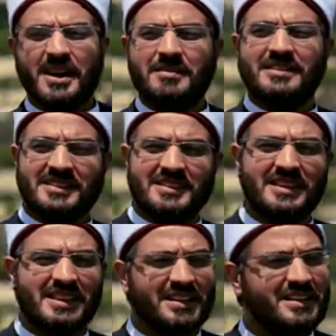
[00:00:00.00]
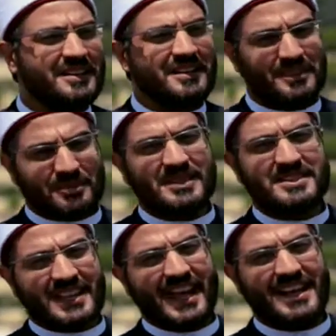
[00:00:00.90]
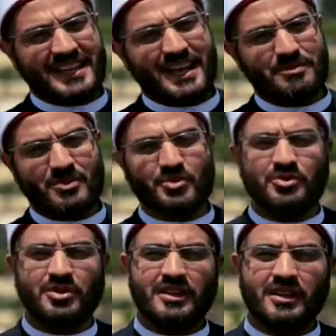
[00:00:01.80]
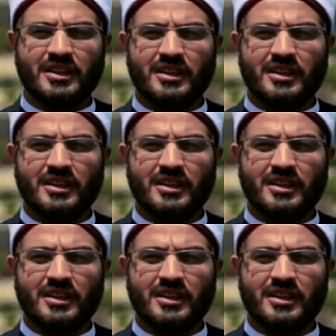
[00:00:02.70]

هبه النيل بس الحقيقه بتقول